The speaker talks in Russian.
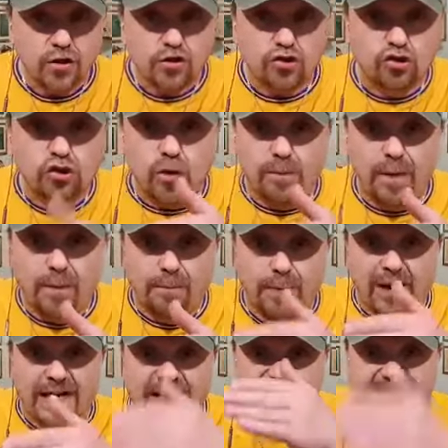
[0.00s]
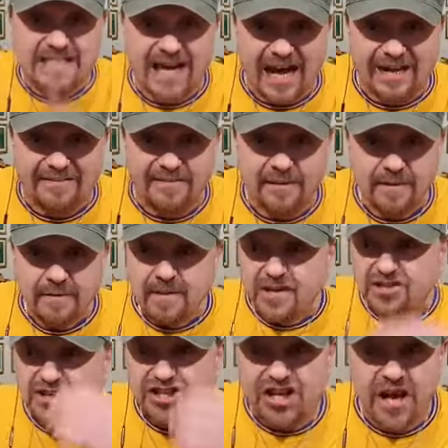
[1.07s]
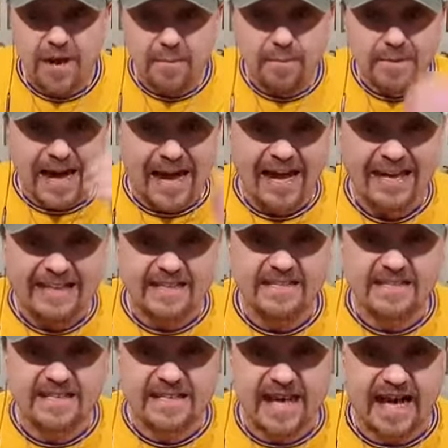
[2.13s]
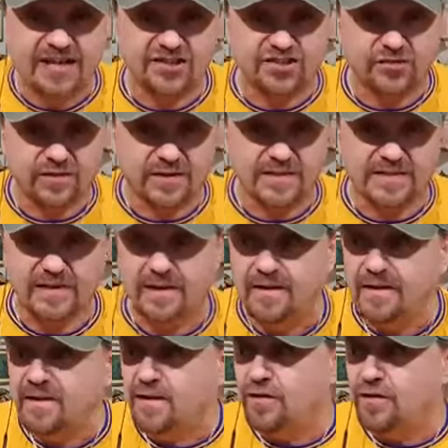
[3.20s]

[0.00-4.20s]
чтобы показать, чем это заканчивается.